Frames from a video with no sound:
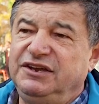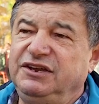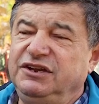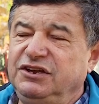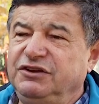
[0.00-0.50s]

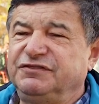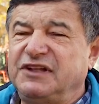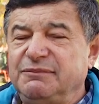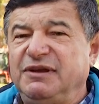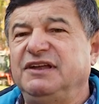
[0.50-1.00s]
i, i w
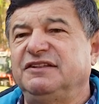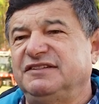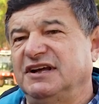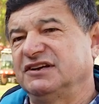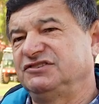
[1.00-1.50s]
te
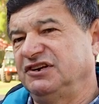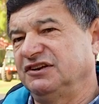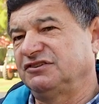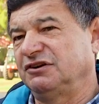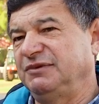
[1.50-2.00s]
miejsca,
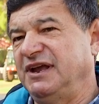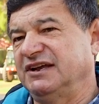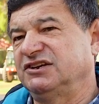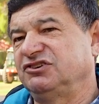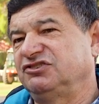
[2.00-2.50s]
gdzie są
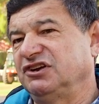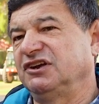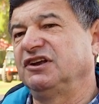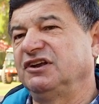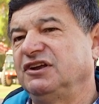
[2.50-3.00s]
jakieś e,
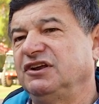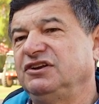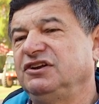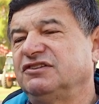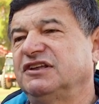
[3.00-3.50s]

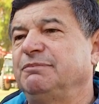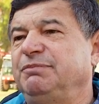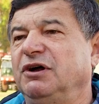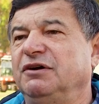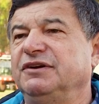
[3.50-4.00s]
niskie
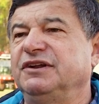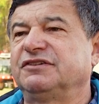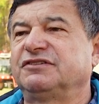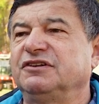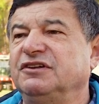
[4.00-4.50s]
plony,
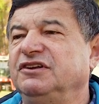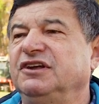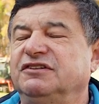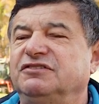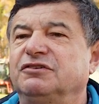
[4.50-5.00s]

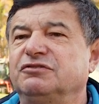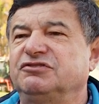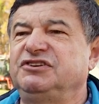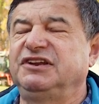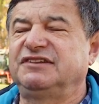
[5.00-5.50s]
jest
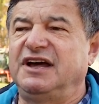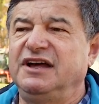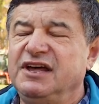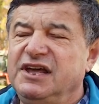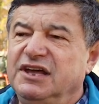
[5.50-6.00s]

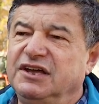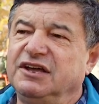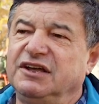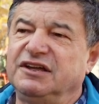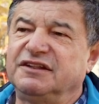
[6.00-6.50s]
różnica,
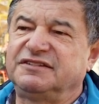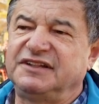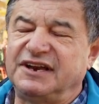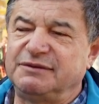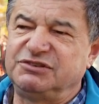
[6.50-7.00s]
e,
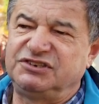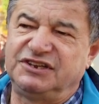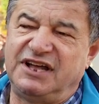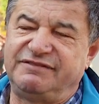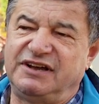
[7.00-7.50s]
staramy się
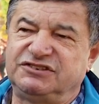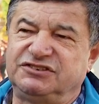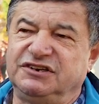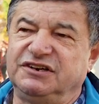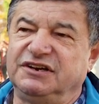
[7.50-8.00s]

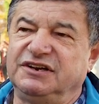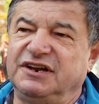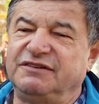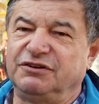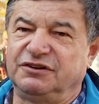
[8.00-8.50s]
dawać e,
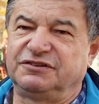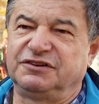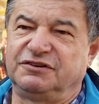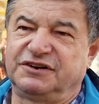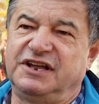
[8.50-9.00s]

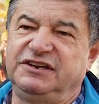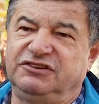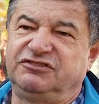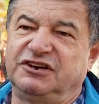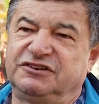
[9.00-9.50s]
nawozy
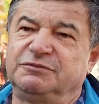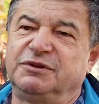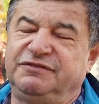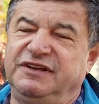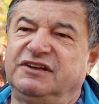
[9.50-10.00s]
organiczne,
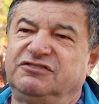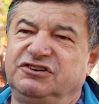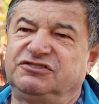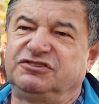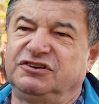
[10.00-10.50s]
żeby
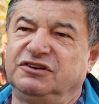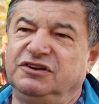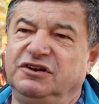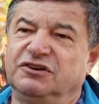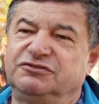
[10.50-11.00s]
zwiększyć
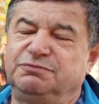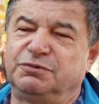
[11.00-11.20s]
ilość